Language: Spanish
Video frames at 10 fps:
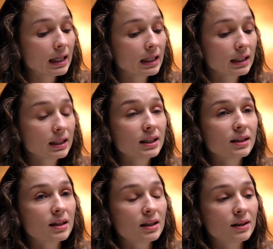
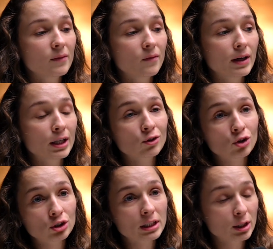Y
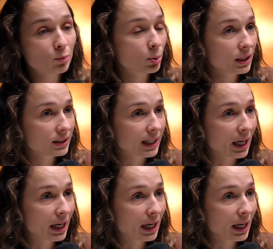entonces, pues,